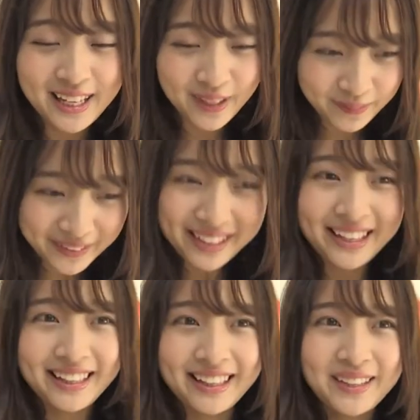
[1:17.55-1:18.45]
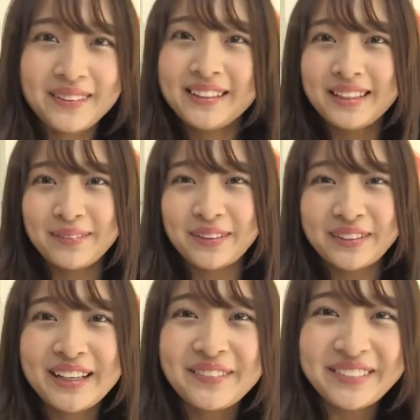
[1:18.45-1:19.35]
やっぱりなんといっても
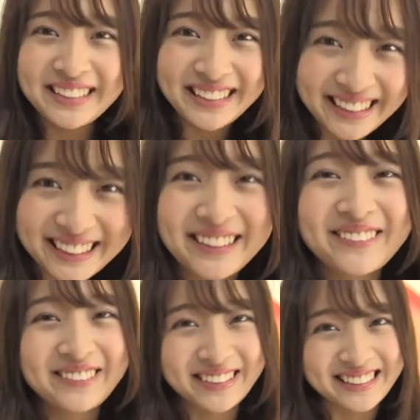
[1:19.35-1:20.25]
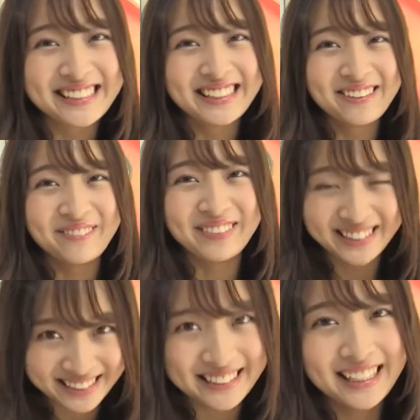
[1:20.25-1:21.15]
グアムに行けたことですま
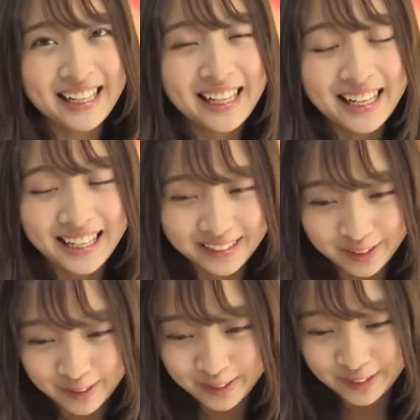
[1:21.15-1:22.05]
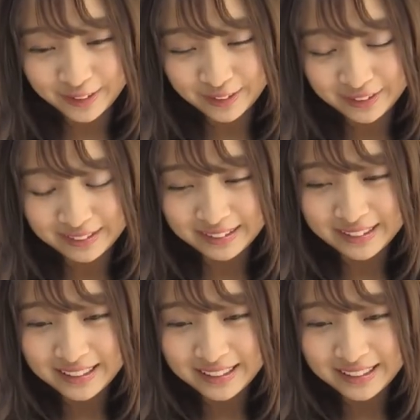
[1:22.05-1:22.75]
ずあのー